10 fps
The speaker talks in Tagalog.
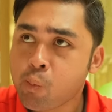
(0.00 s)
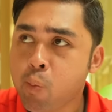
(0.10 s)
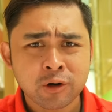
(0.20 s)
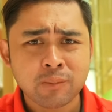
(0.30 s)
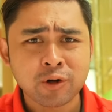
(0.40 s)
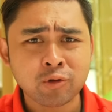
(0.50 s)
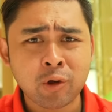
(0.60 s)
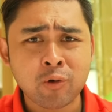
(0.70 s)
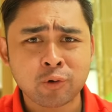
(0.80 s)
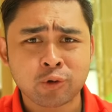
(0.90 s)
Grabe yung
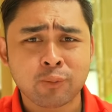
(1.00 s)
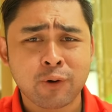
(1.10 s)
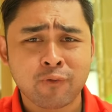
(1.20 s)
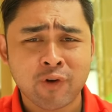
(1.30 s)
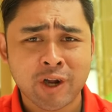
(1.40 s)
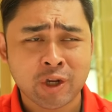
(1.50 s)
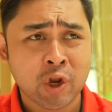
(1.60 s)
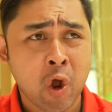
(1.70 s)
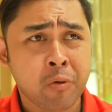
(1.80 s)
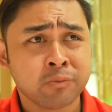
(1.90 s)
tahong, sobrang fatty
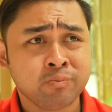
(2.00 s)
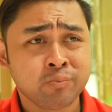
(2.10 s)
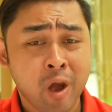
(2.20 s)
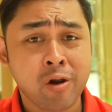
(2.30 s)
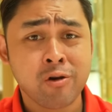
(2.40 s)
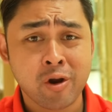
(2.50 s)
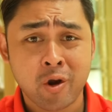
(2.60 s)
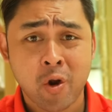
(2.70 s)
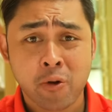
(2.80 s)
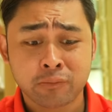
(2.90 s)
niya. Ano laki.